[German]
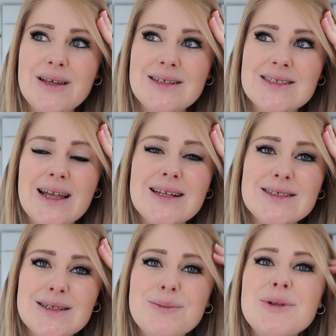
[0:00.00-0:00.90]
ist
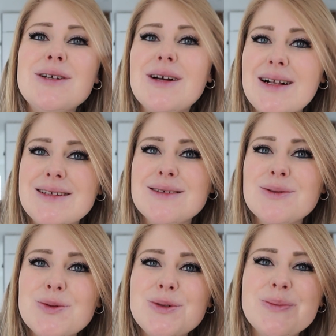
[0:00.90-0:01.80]
eigentlich immer halt
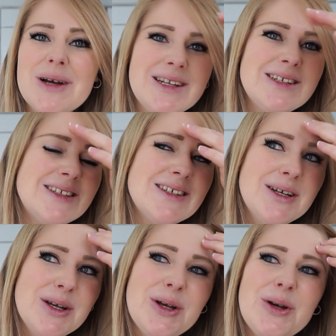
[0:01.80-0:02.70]
gut meine. Ne?
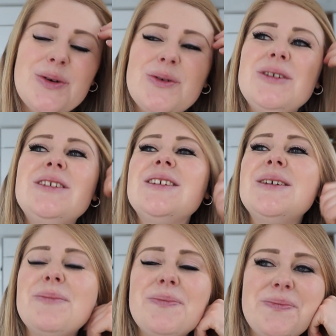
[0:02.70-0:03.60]
Und
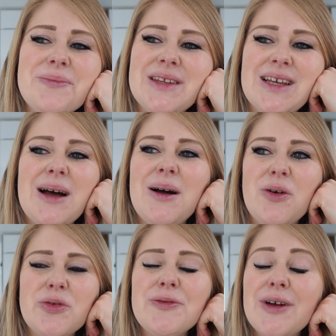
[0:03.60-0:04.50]
ähm, ja,
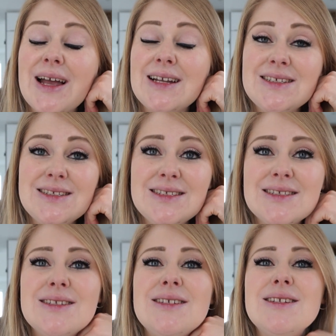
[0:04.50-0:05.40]
auf jeden Fall kann ich,
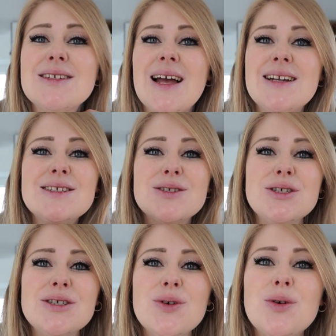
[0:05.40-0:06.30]
kann ich
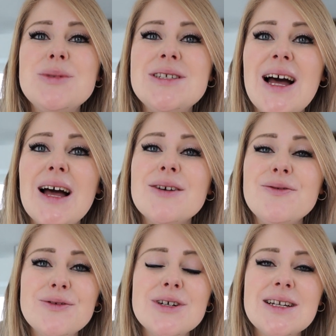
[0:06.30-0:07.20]
solche
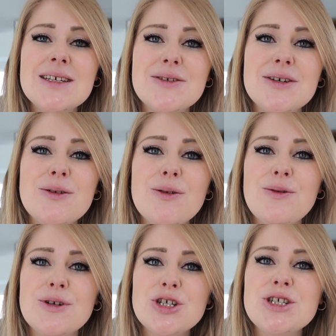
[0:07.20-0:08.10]
Kommentare wirklich äh,
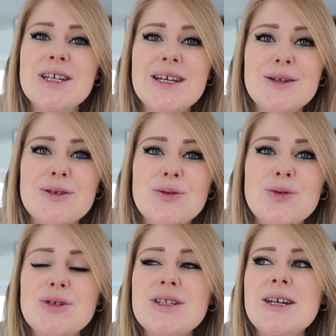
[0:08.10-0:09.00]
verstehen
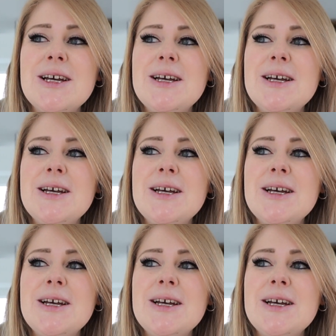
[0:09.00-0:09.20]
und